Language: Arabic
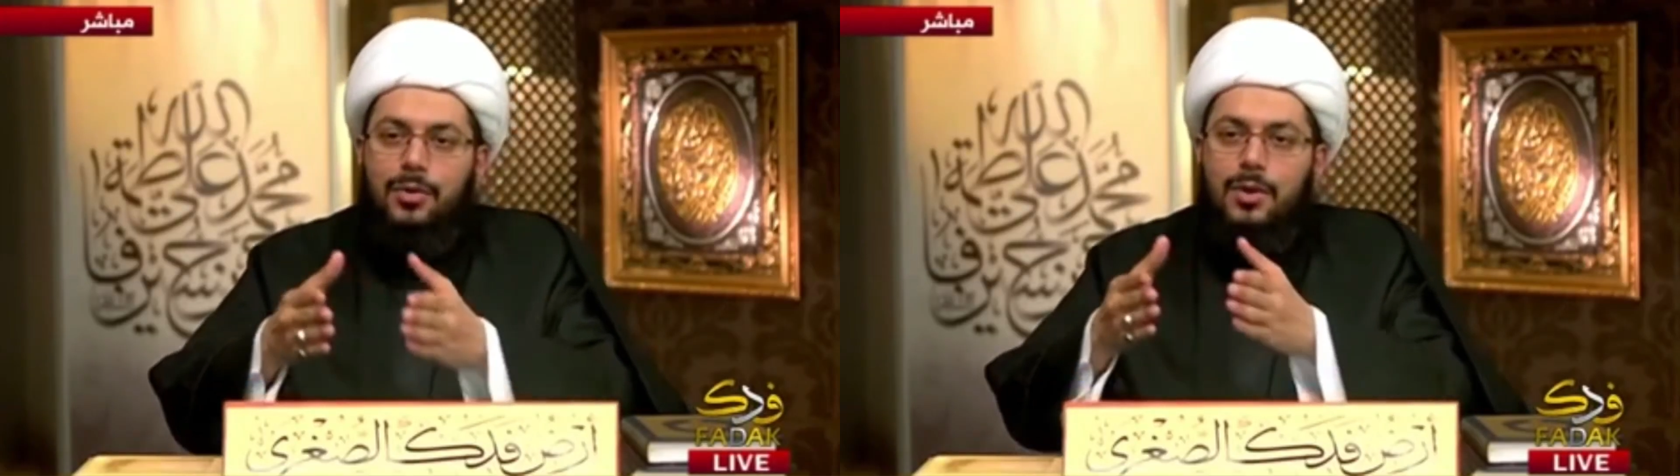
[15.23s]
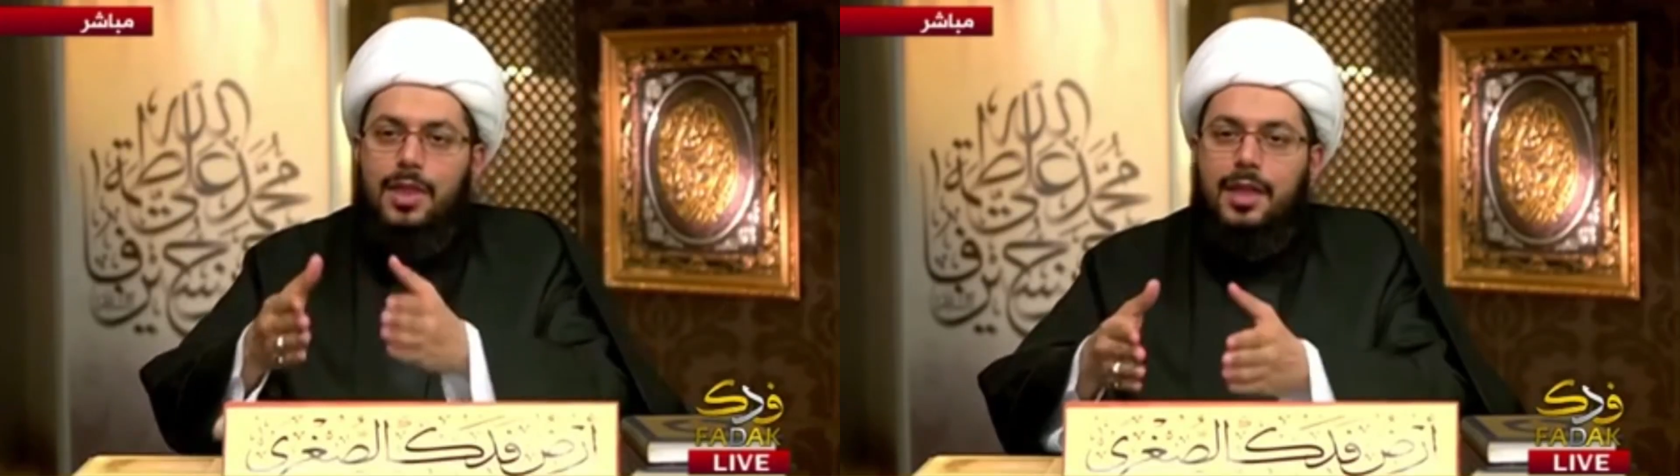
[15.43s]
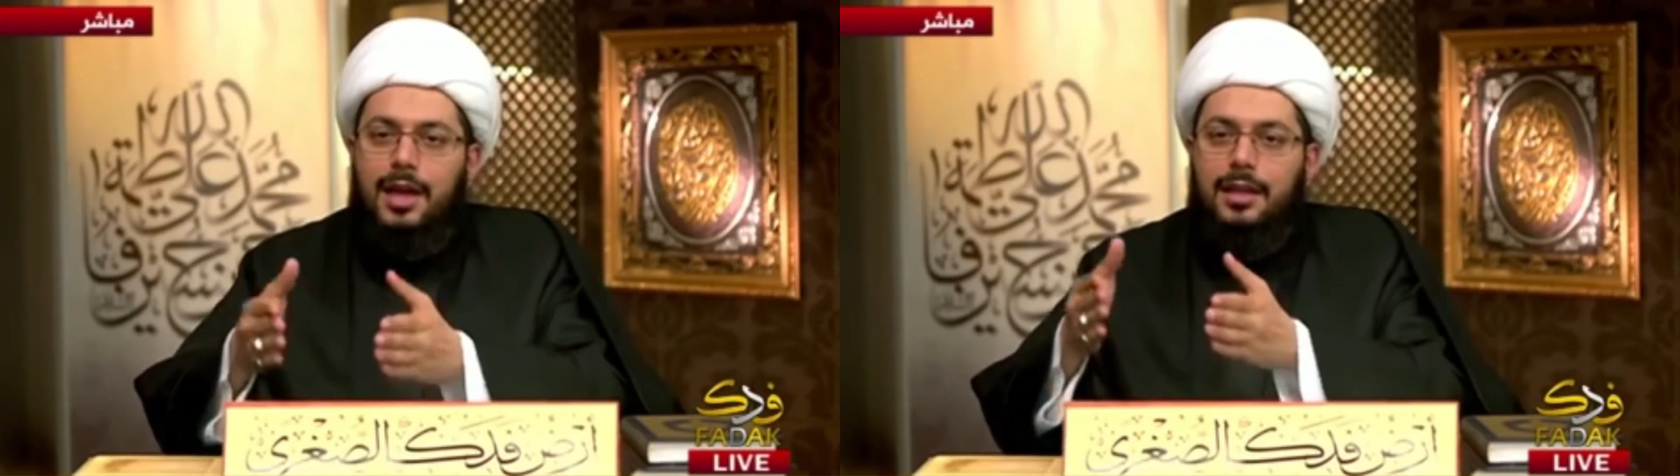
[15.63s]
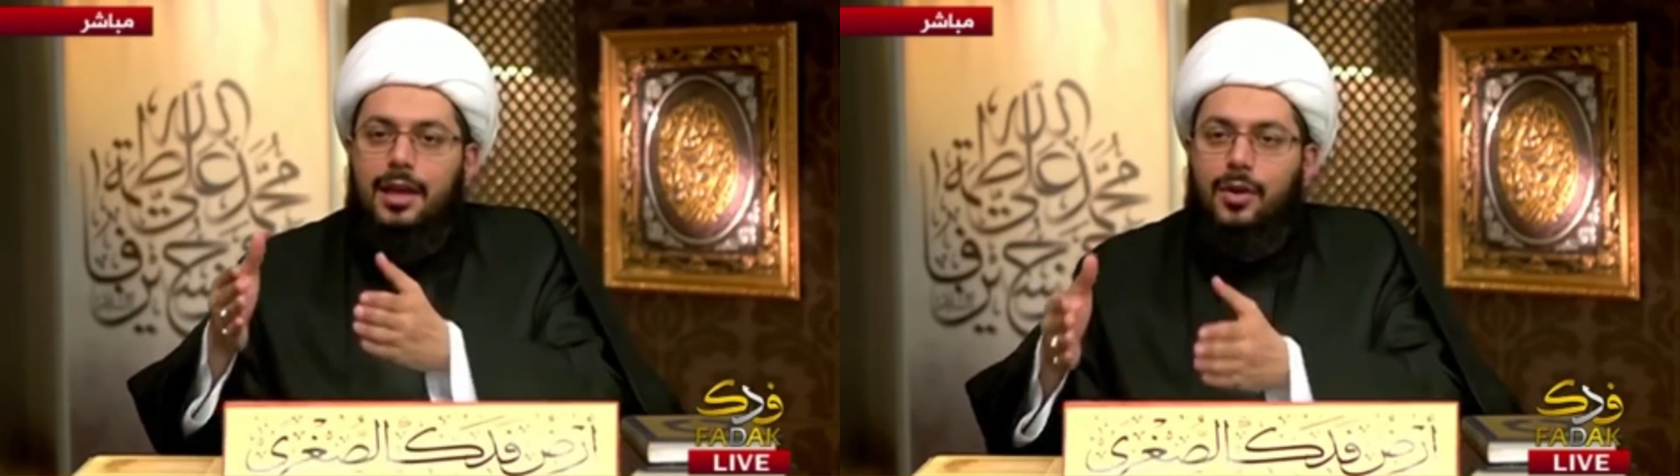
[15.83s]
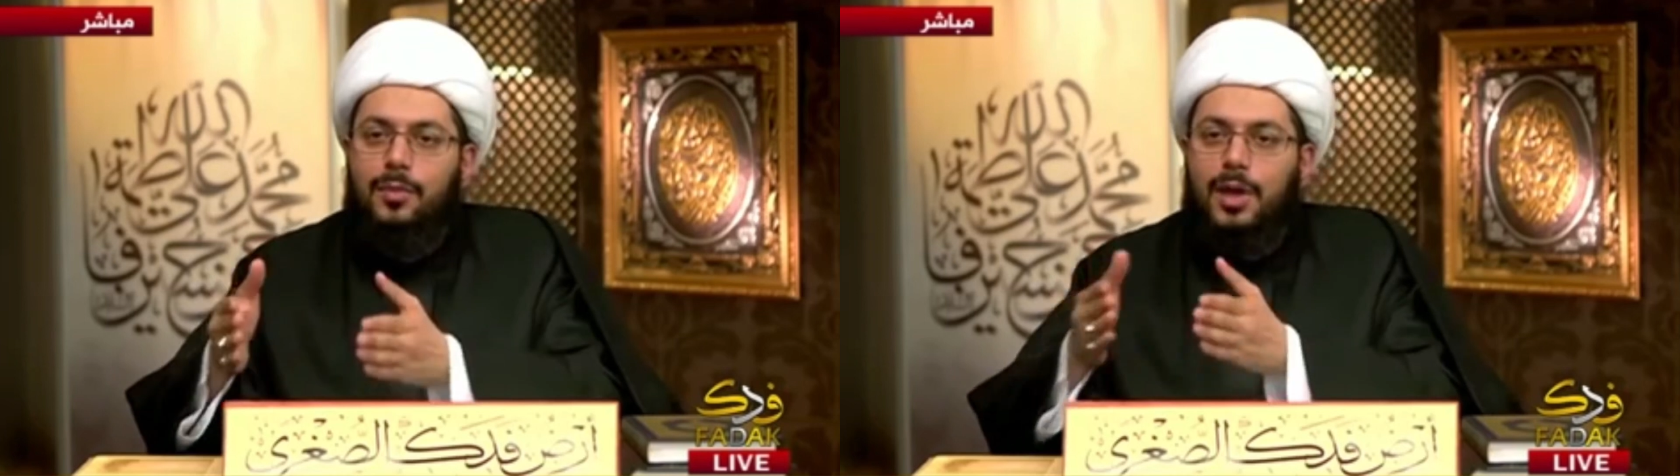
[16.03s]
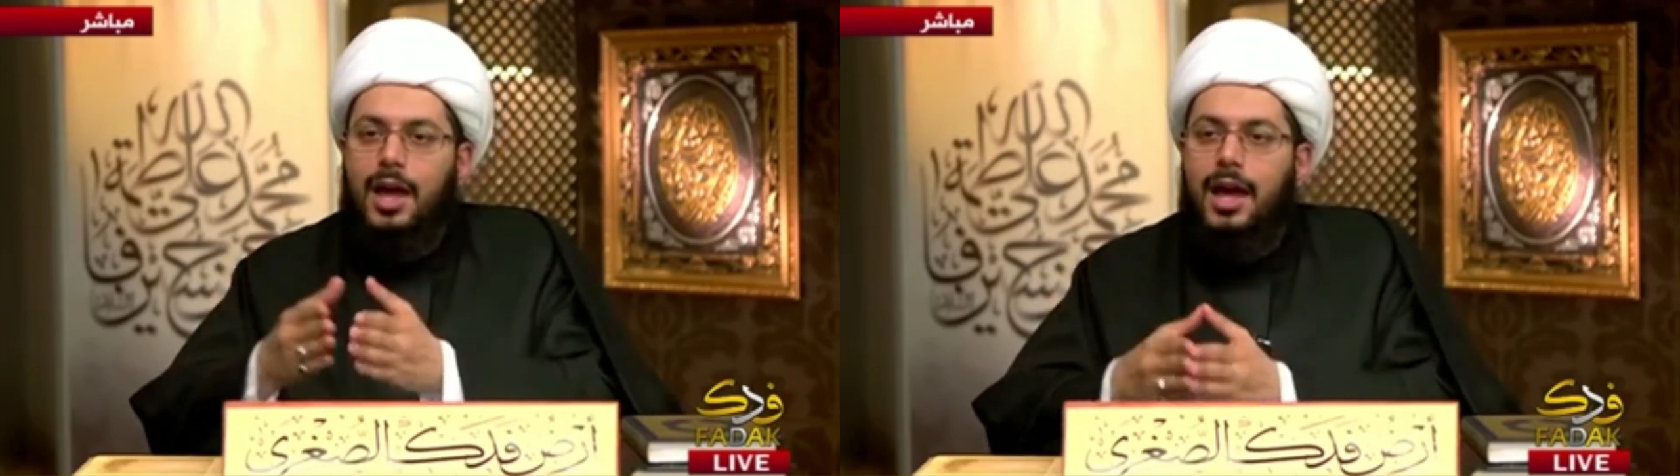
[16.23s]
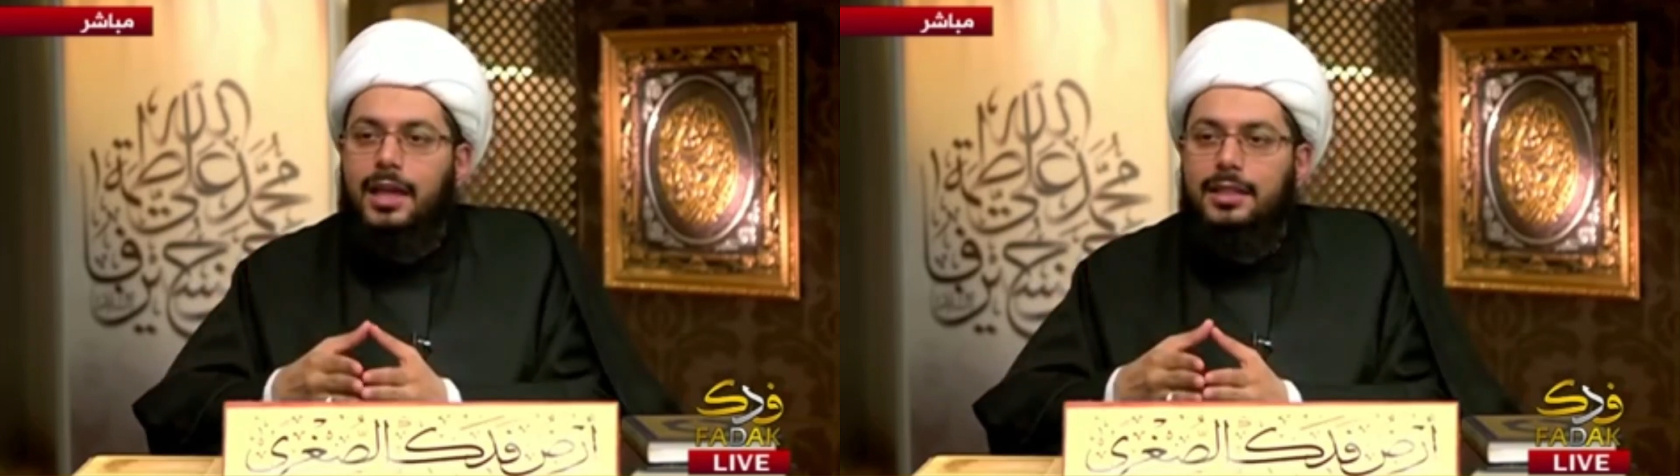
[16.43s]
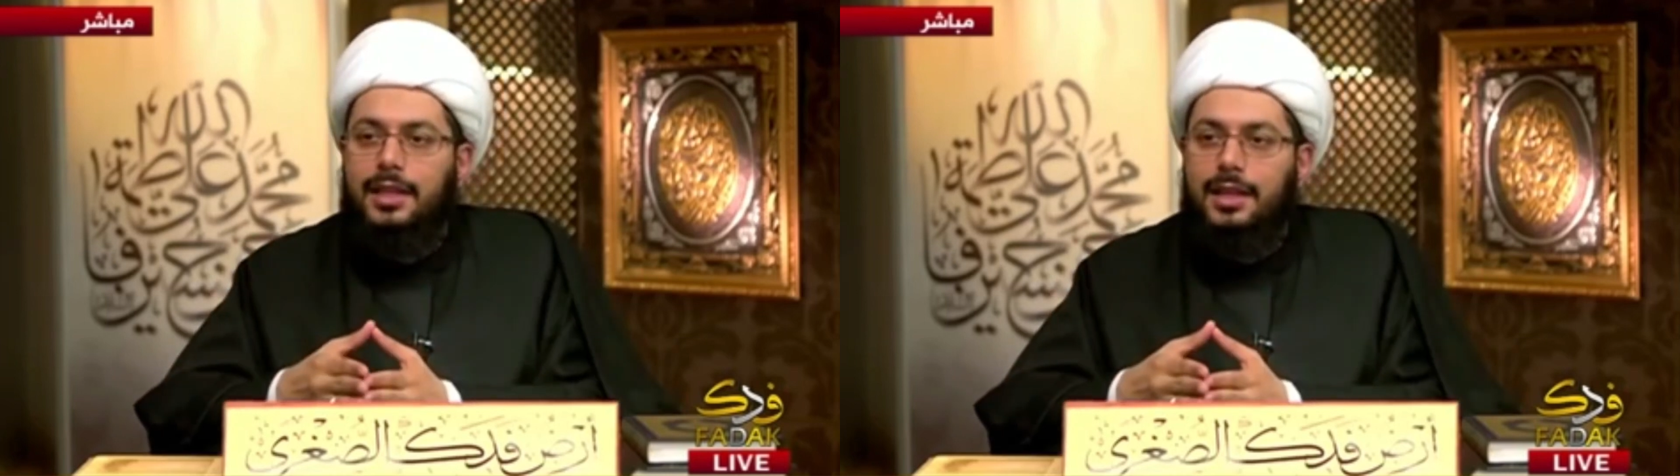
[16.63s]
ووضع لهم
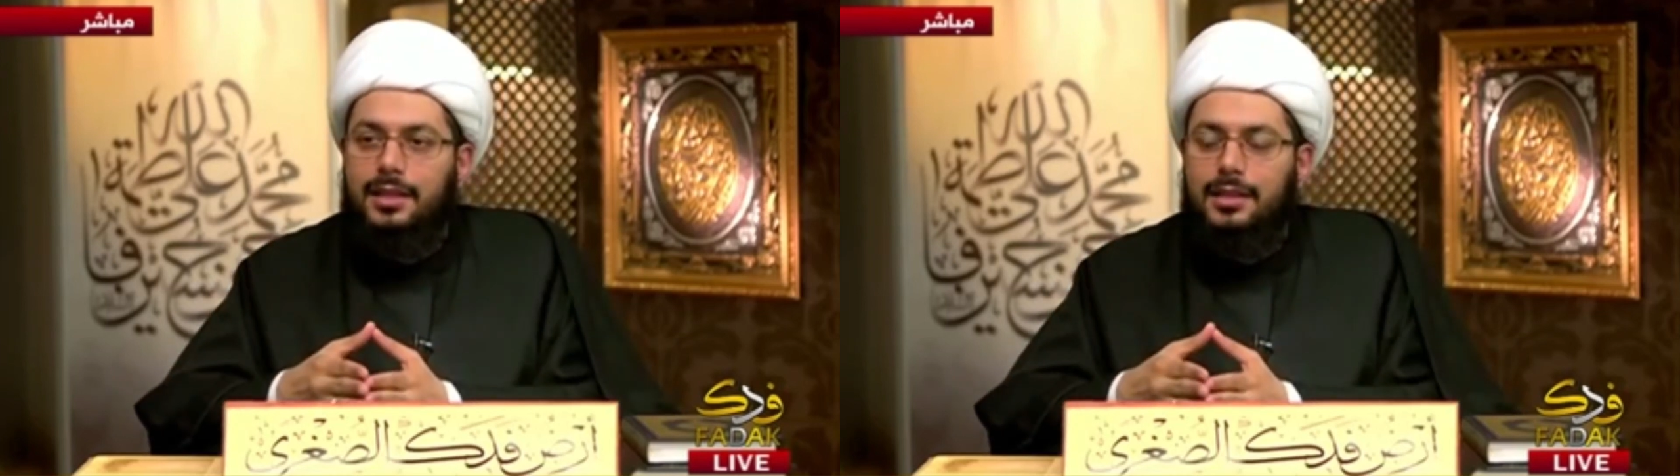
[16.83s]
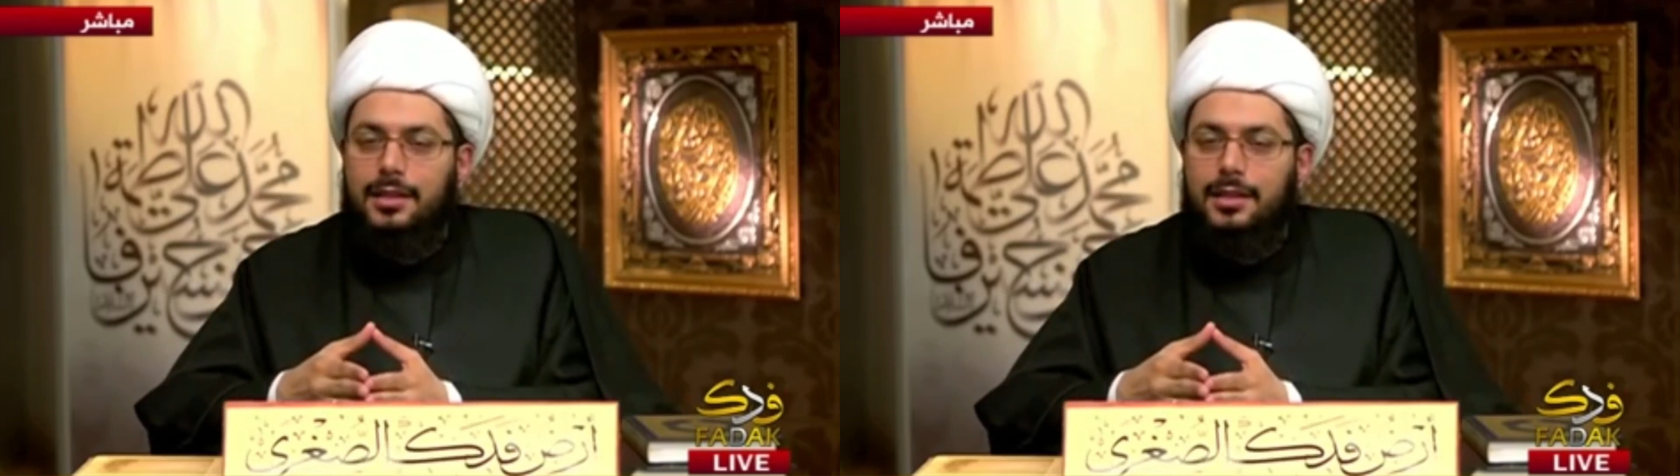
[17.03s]
قاعدة